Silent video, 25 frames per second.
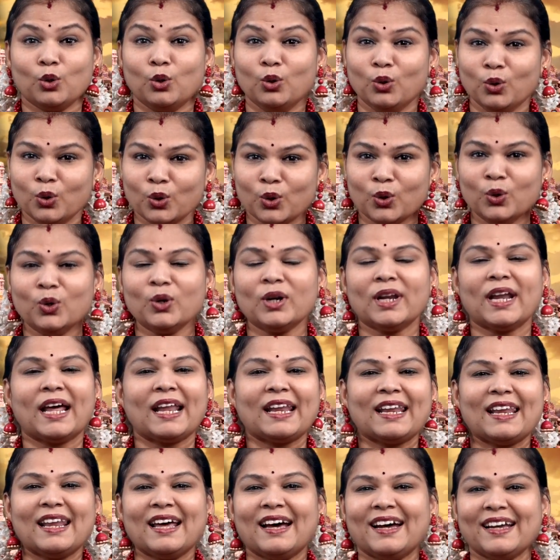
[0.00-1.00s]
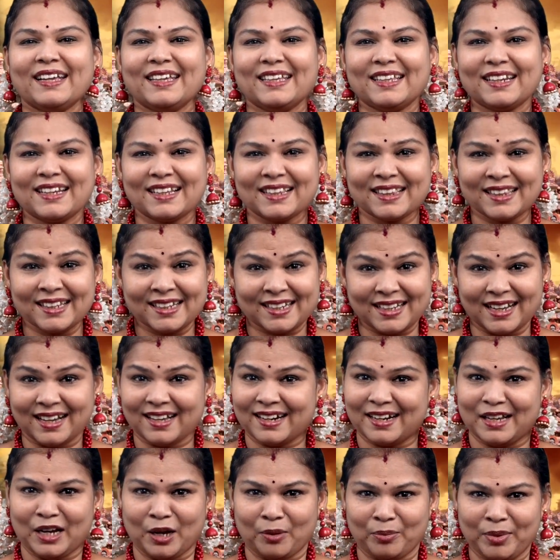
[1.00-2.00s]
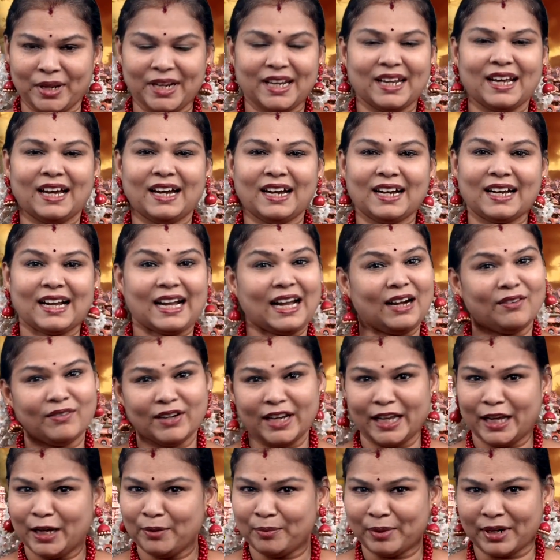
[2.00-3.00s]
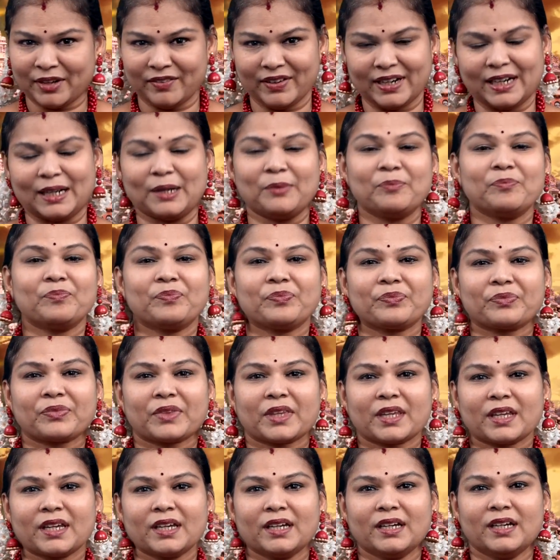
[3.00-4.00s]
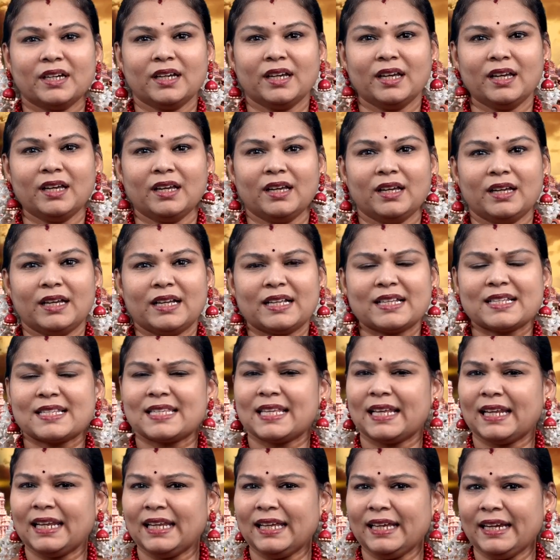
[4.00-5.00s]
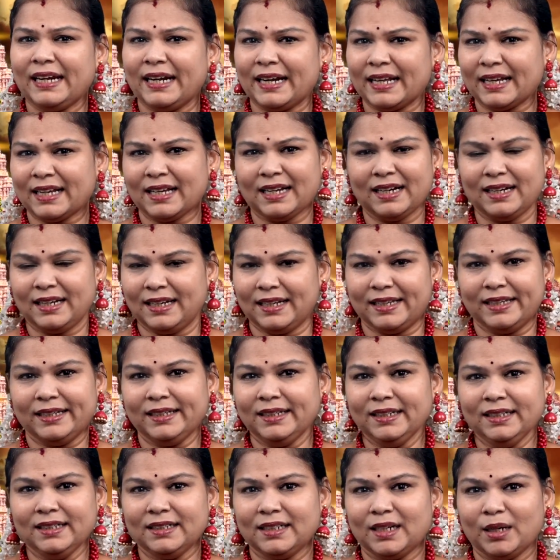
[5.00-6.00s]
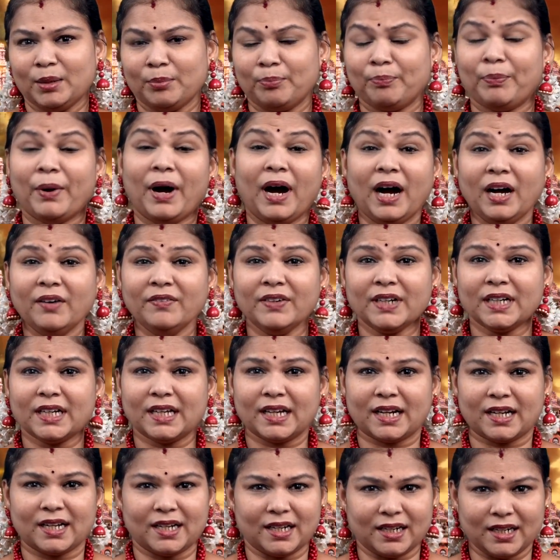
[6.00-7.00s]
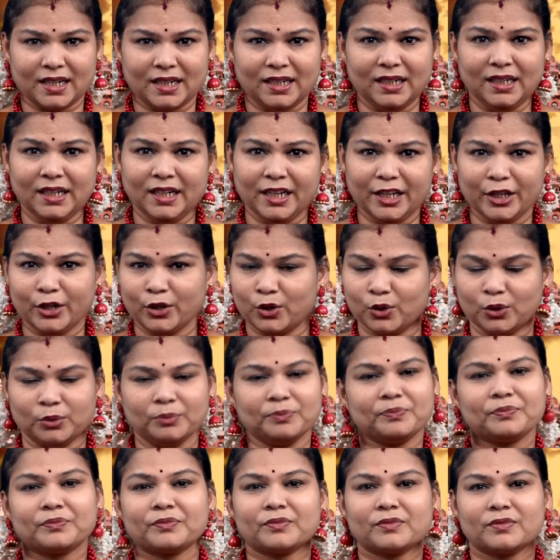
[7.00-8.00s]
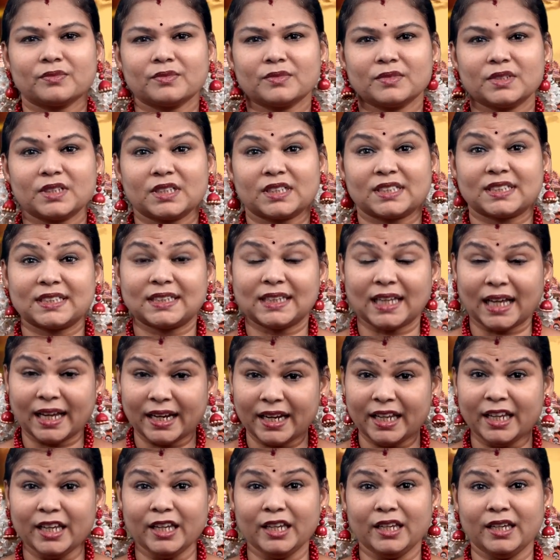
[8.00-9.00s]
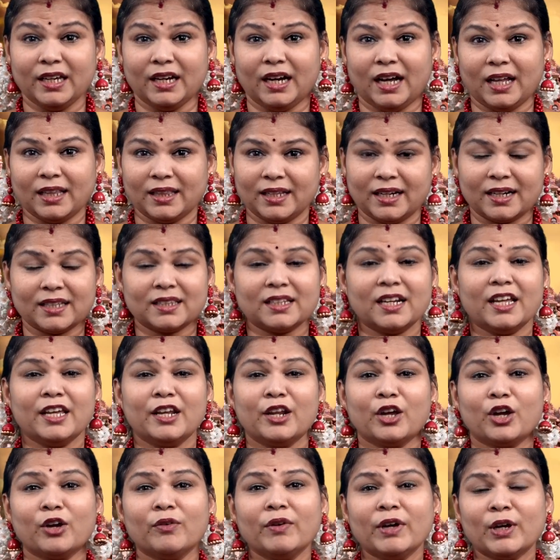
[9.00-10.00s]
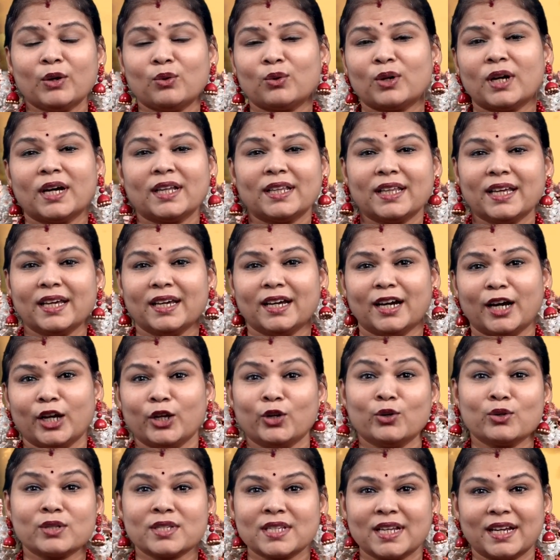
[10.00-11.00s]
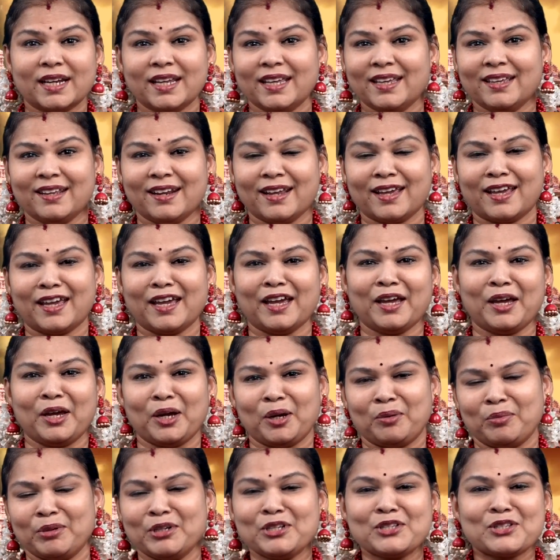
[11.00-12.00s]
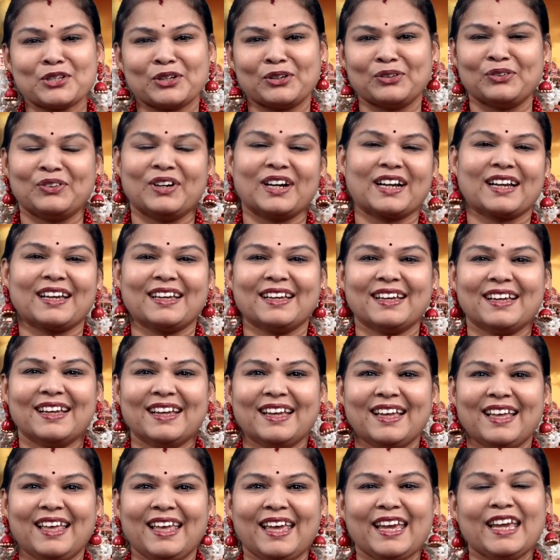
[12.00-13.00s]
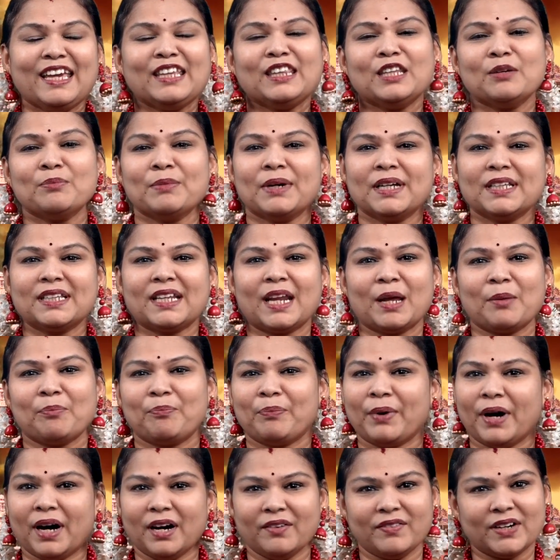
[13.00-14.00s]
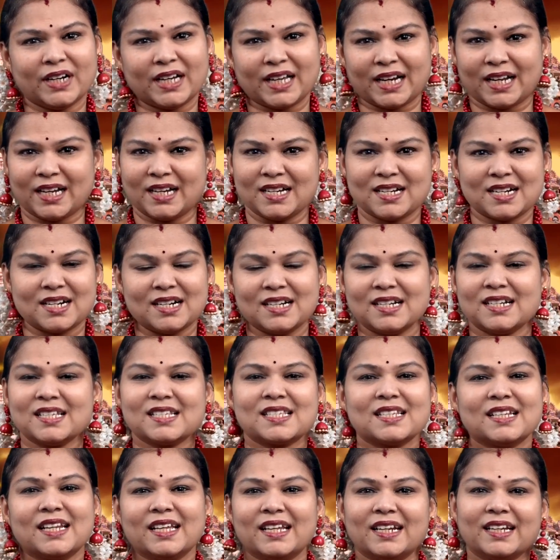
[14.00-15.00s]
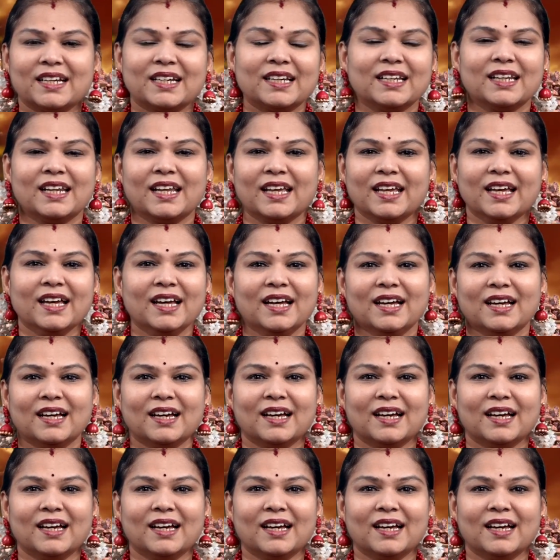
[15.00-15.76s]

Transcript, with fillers: குரு நல்லா இருந்துட்டார் அப்படின்னா கவலையே பட வேணாம் சில இடங்களில் பாவக்கிரகங்கள் இருக்கும் சனி அந்த இடத்துல இருக்கவே கூடாதே ஐயோ சனி இருக்கே அப்படின்னு சொல்லுவாங்க இந்த மாதிரி பாவக்கிரகங்கள்னு சில இருக்குது இல்லையா